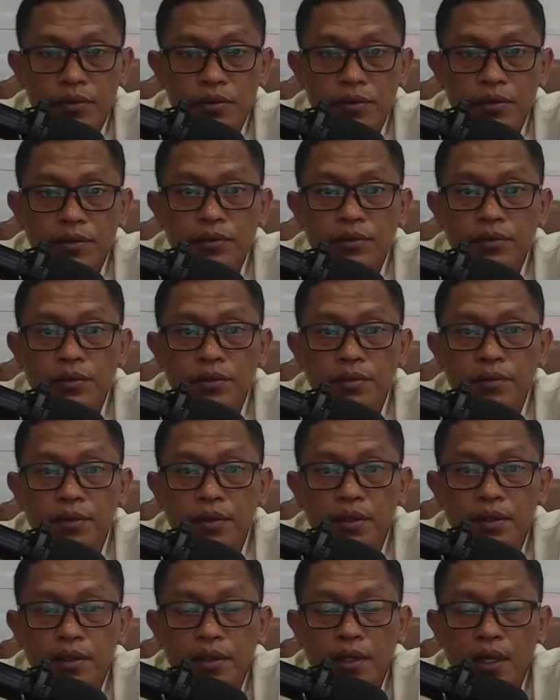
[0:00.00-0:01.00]
untuk
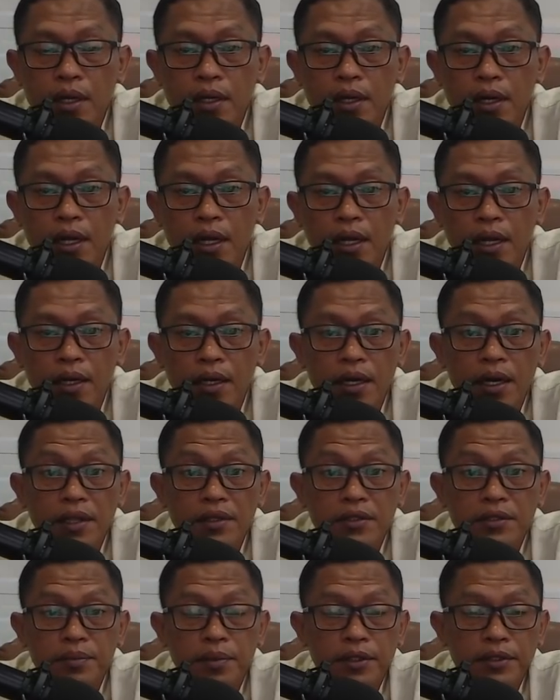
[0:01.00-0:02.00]
menangkal hal lain
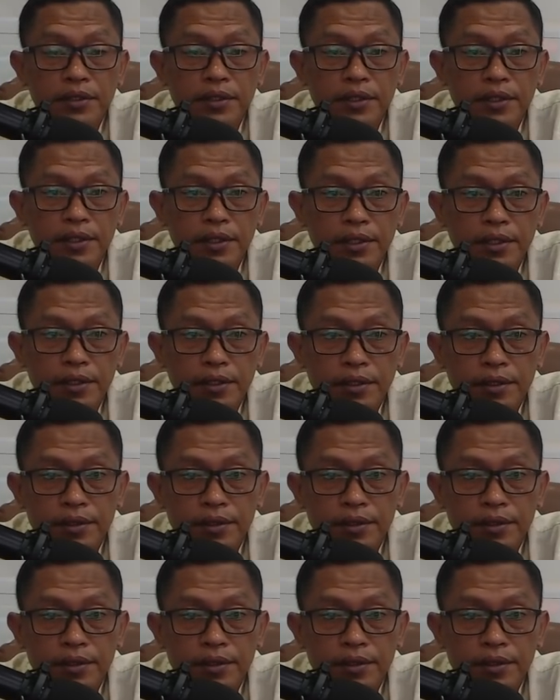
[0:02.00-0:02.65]
seperti ini.